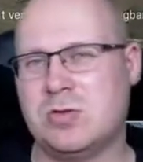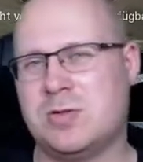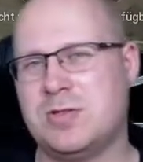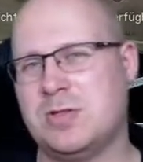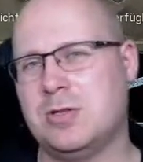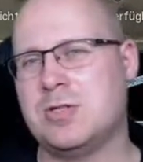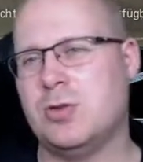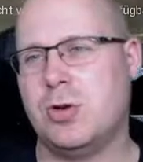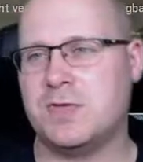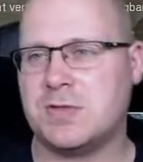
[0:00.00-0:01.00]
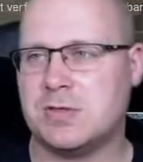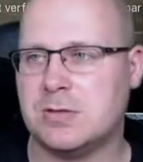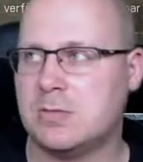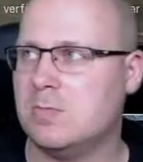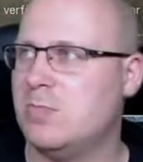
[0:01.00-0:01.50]
äh, trotz ihres Nerfs
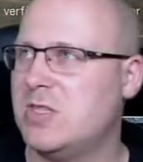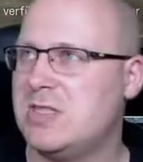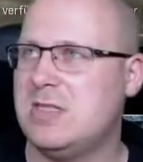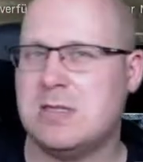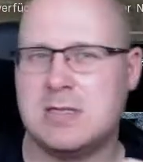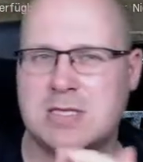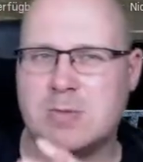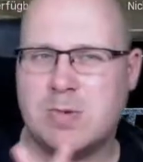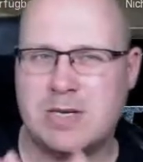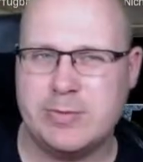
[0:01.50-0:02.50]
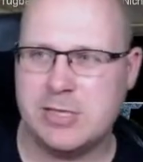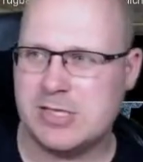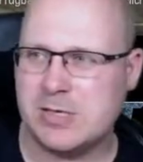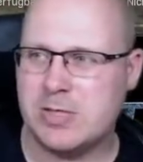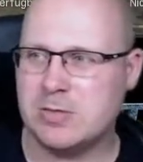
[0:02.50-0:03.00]
in Mid-Season 2,
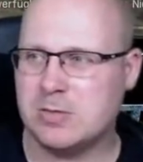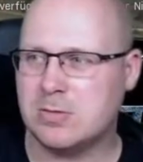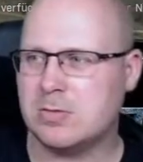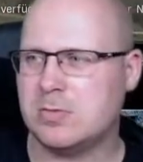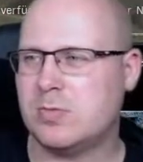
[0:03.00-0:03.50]
bin ich der Meinung.